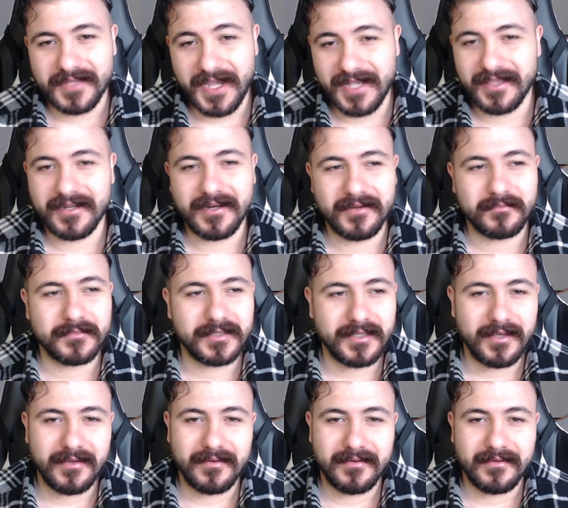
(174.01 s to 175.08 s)
Eğlenelim
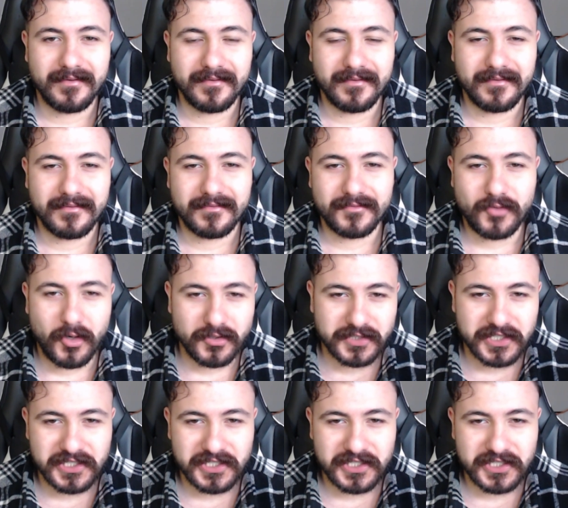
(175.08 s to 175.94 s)
diye. Dört